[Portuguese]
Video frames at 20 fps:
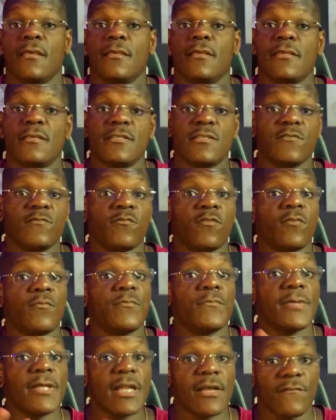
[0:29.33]
E se for a
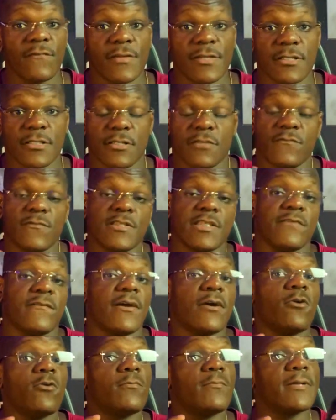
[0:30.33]
primeira vez que você vai
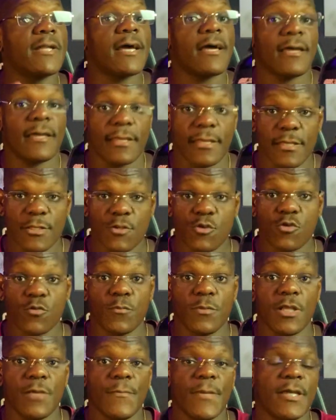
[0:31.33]
comprar esse
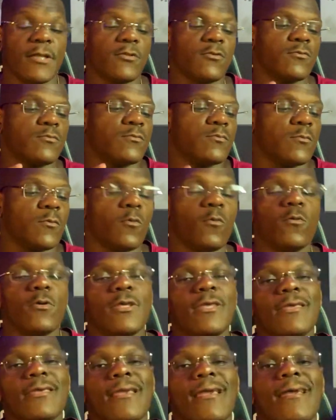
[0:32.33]
suplemento, o
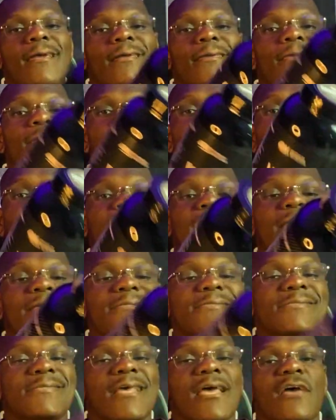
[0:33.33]
que é e para que
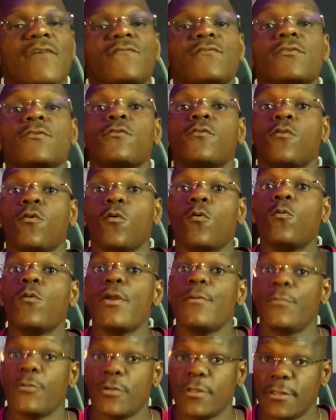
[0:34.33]
serve o Whey
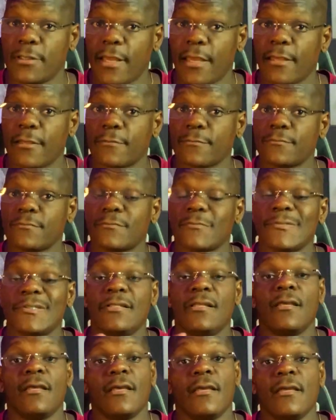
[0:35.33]
Protein?
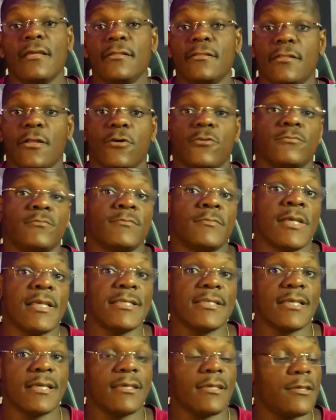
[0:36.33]
Então, esse
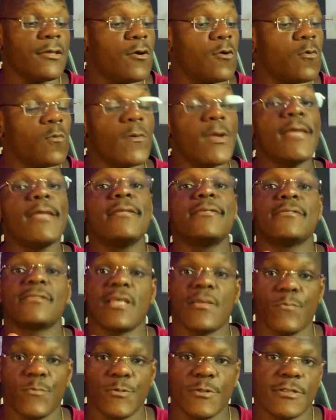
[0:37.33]
aqui é um Whey
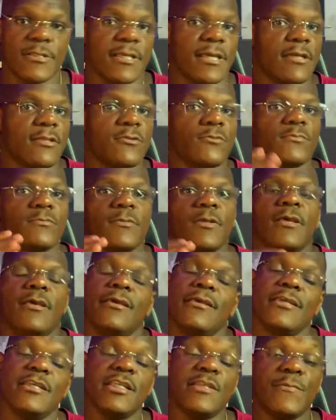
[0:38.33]
100%
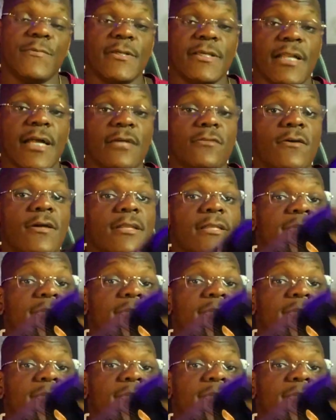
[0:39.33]
inspirado ali